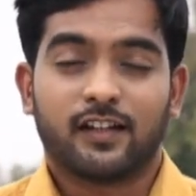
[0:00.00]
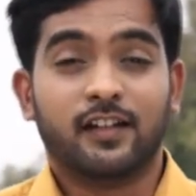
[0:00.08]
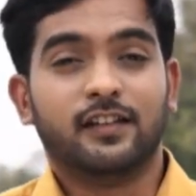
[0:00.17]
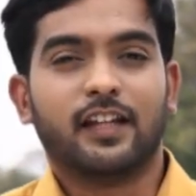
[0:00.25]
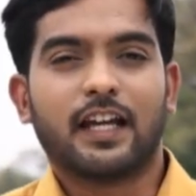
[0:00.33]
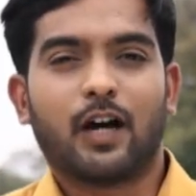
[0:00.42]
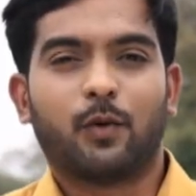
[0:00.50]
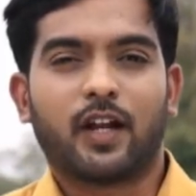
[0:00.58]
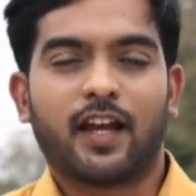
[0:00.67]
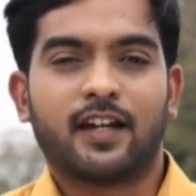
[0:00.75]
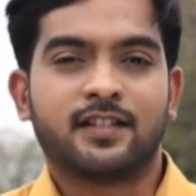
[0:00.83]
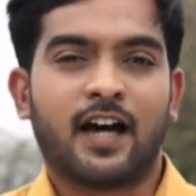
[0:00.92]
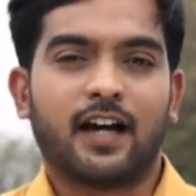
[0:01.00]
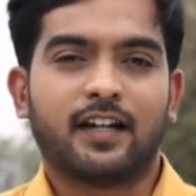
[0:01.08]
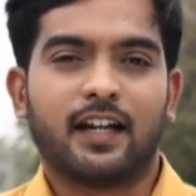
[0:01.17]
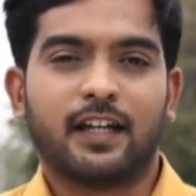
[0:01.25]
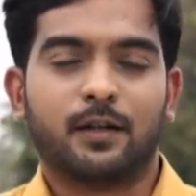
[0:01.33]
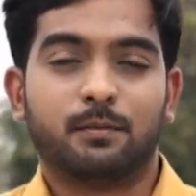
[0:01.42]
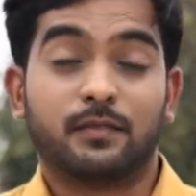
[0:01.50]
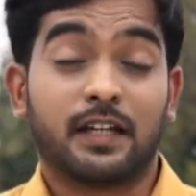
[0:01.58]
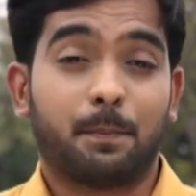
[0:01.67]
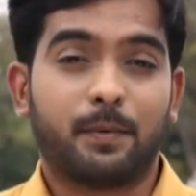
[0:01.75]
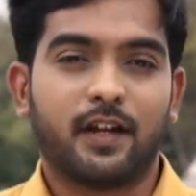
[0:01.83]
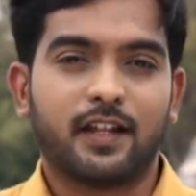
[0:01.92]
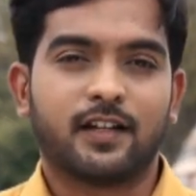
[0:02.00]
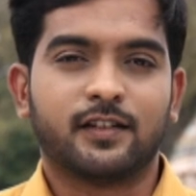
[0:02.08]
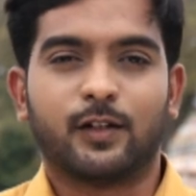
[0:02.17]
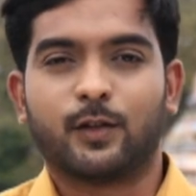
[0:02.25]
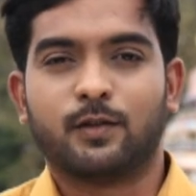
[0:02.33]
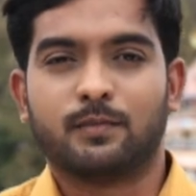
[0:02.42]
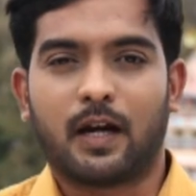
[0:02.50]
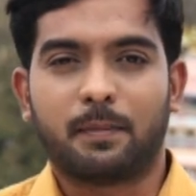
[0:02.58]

இந்தியாவுடைய நாகரிகம் எப்படி இருந்திருக்கும்